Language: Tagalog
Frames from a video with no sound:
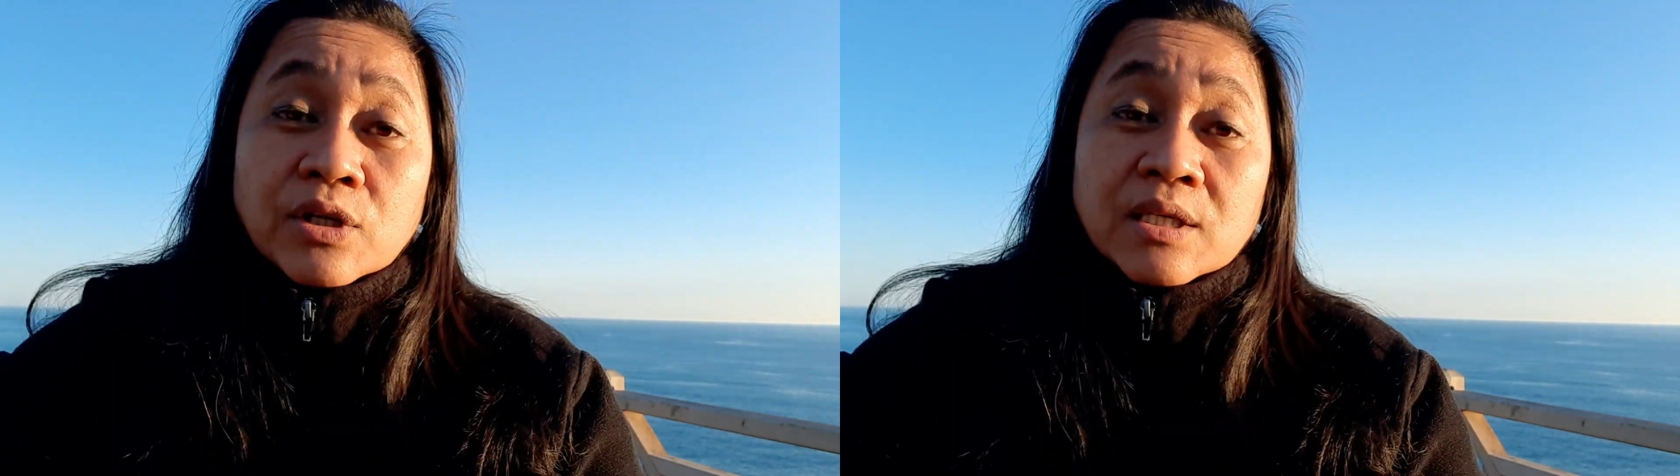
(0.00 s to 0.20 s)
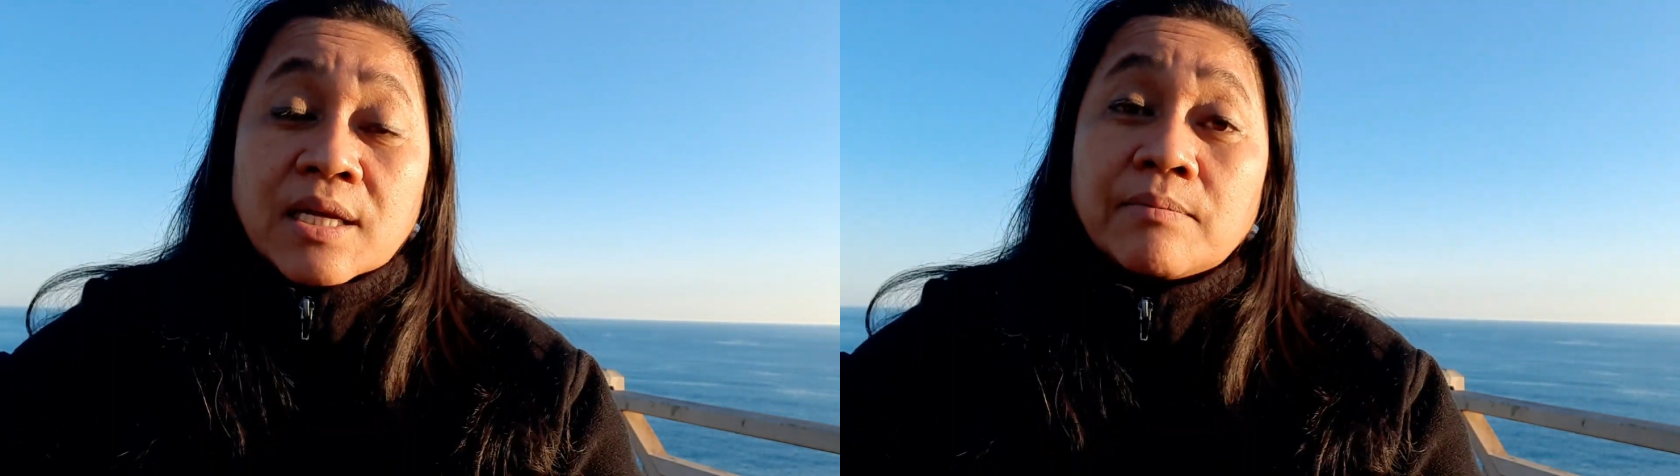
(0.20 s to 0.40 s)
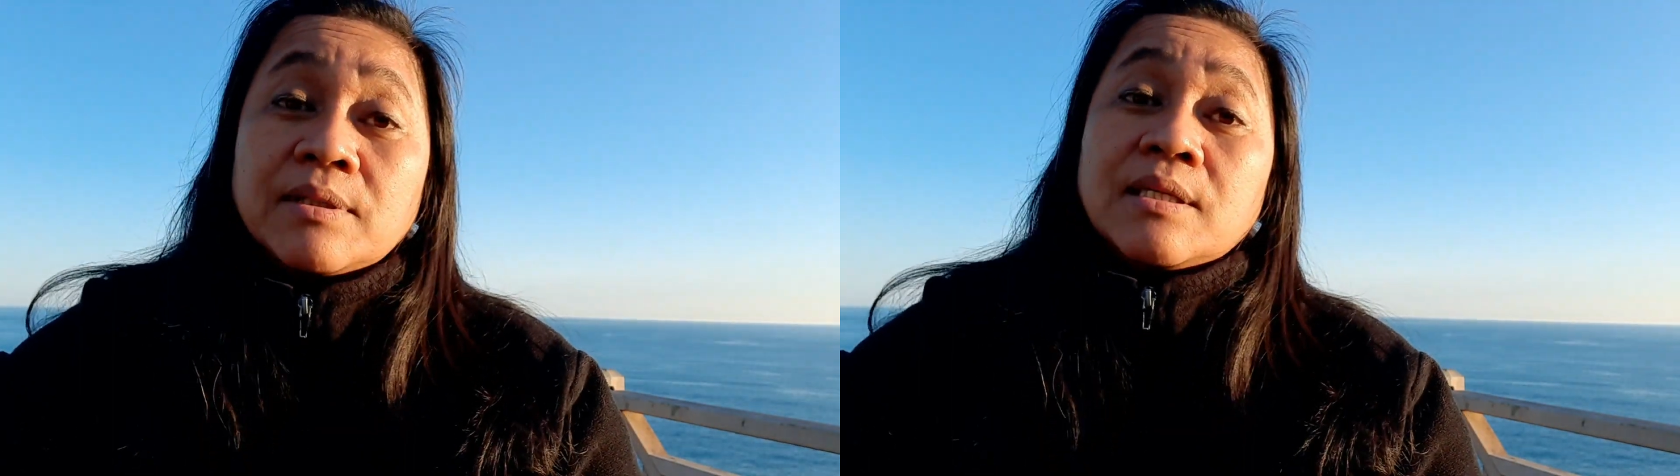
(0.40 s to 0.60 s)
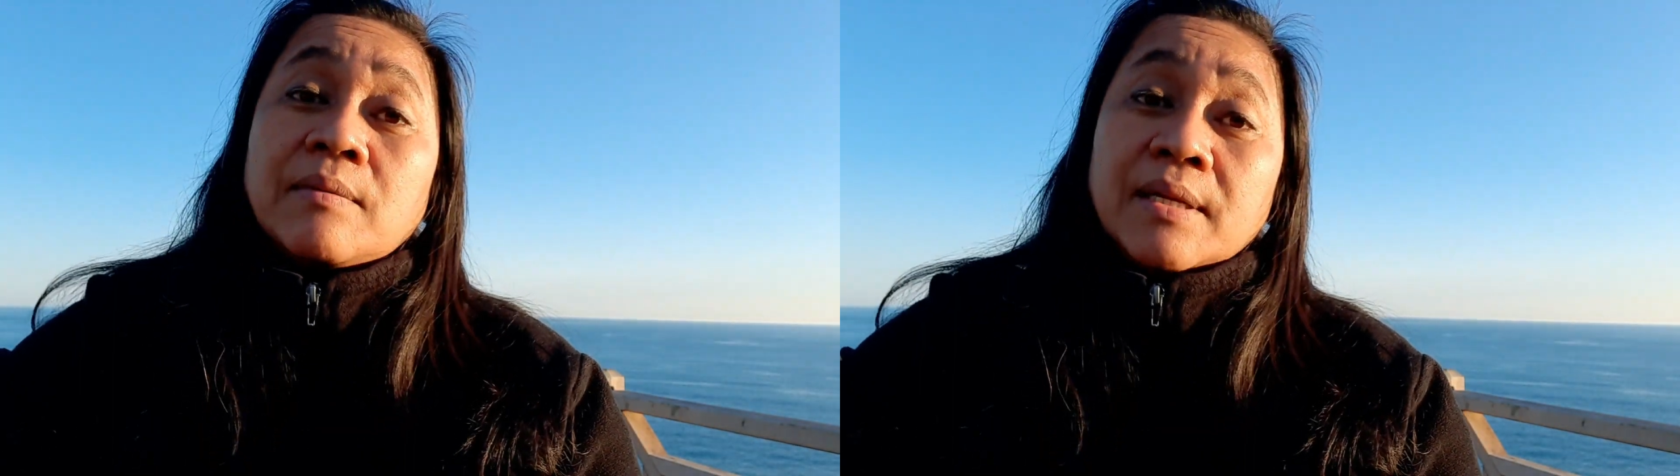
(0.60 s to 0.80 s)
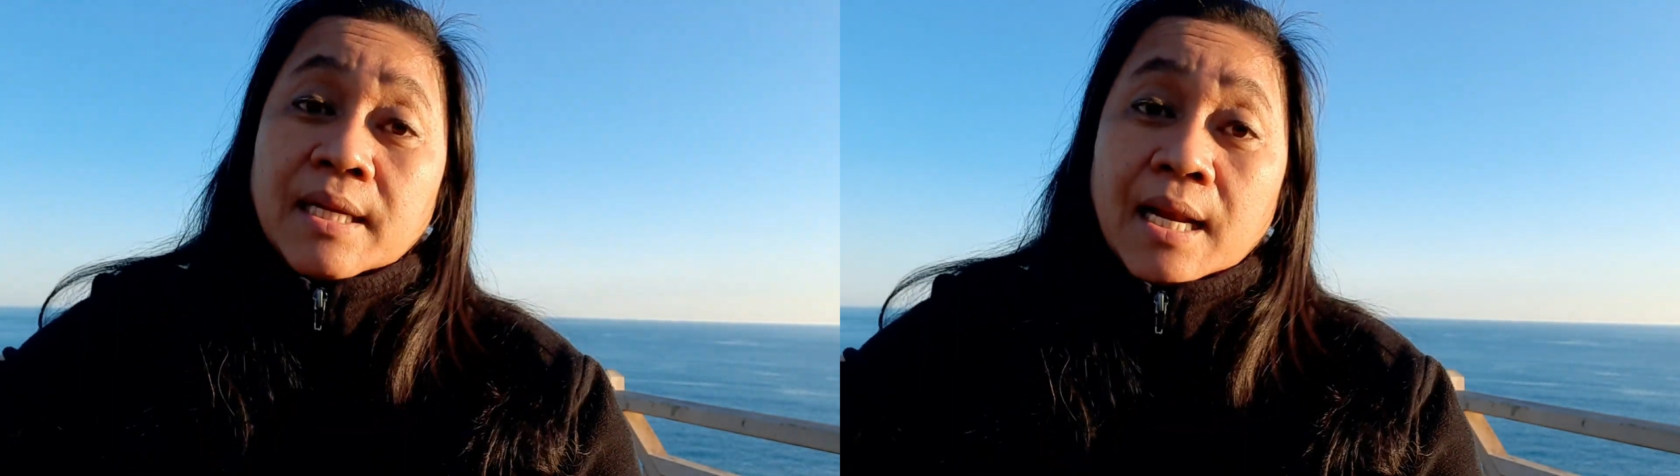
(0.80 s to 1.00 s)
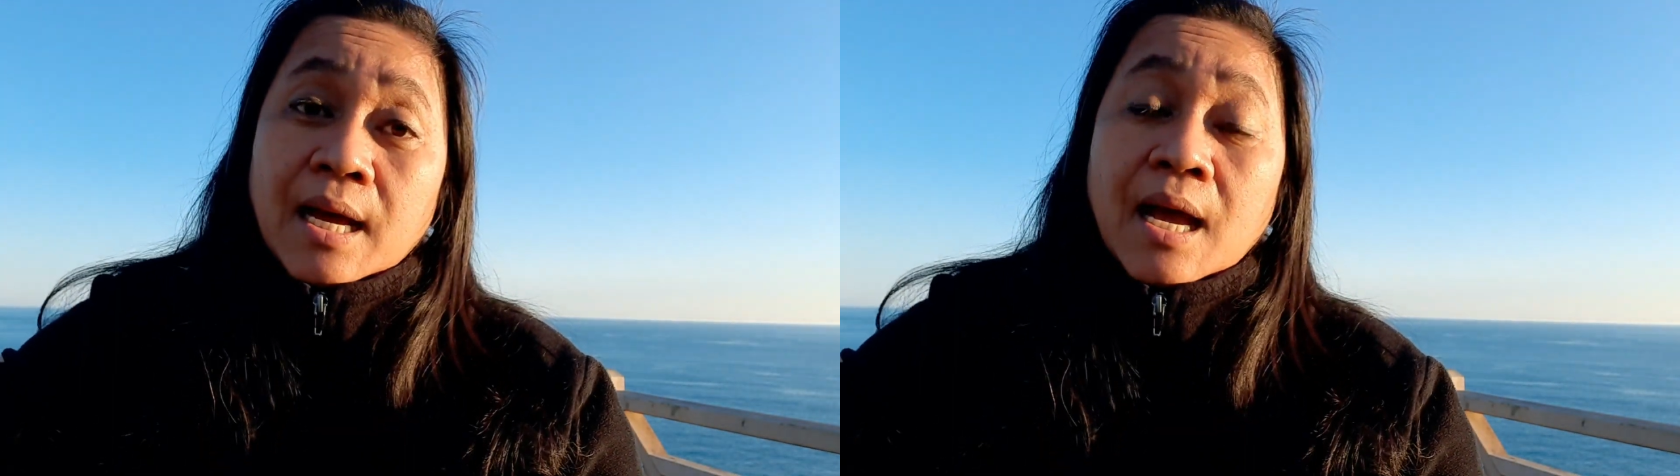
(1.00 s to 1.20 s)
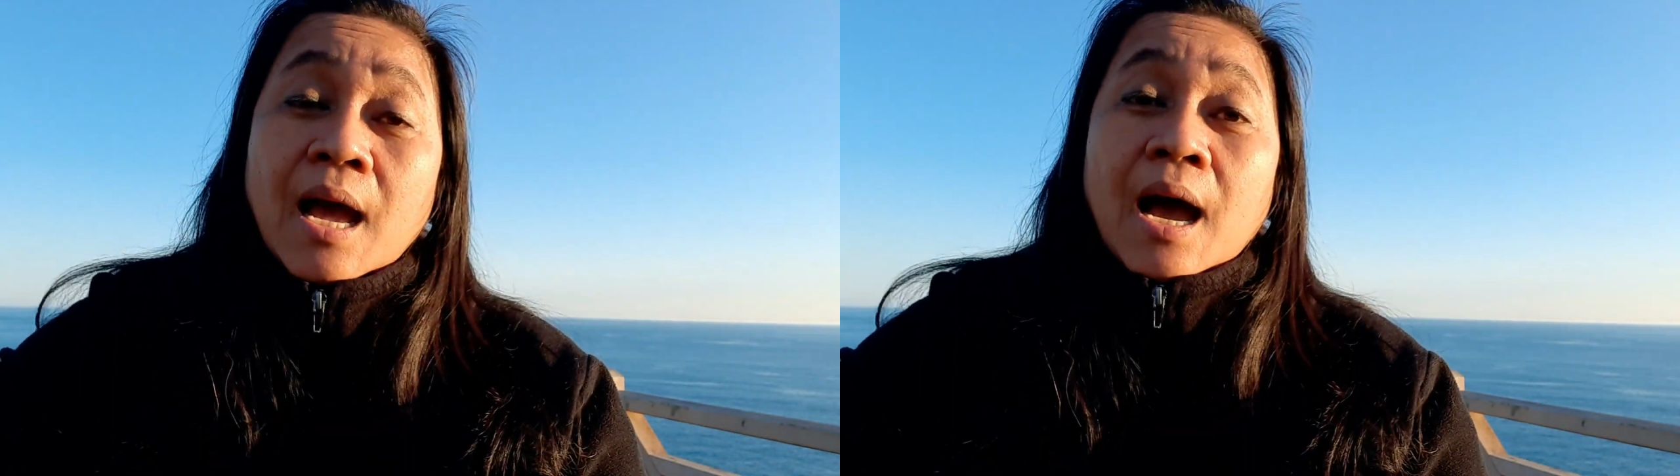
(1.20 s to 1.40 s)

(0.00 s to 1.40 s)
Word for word: Turkish Embassy sa Manila